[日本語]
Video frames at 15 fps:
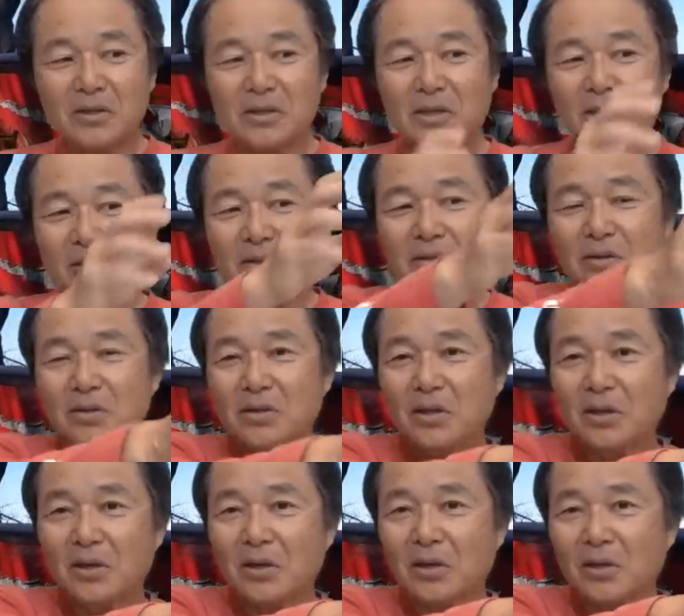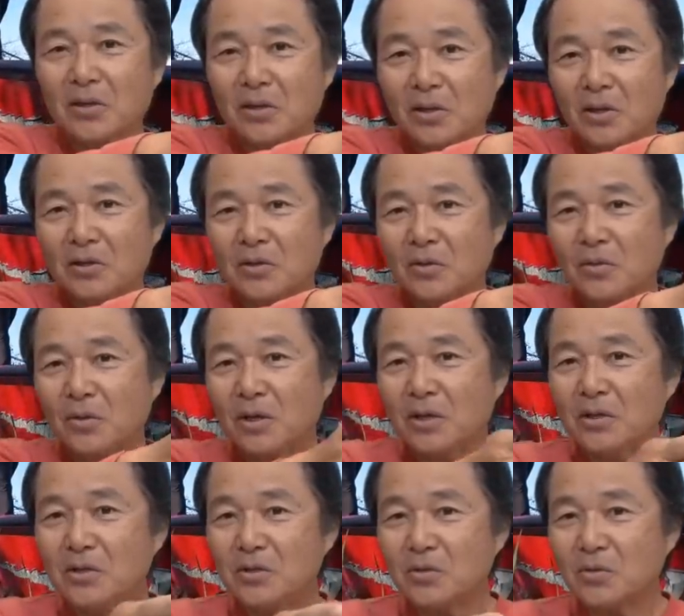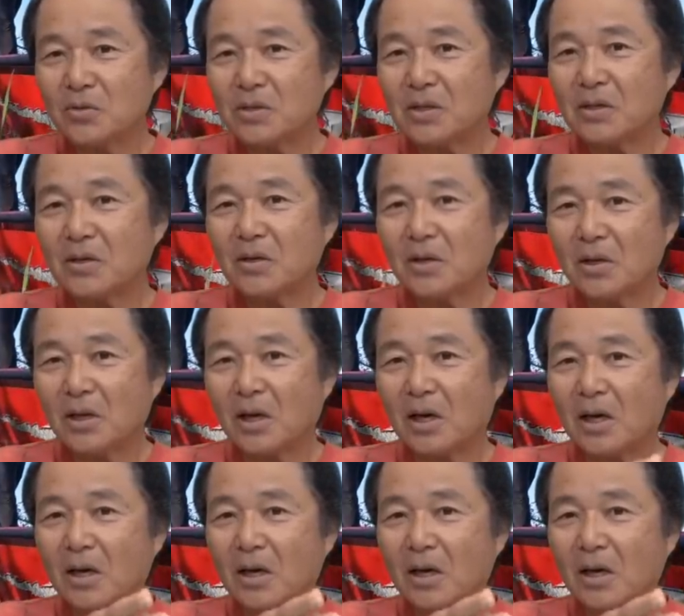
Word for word: 着水点があって、その延長線から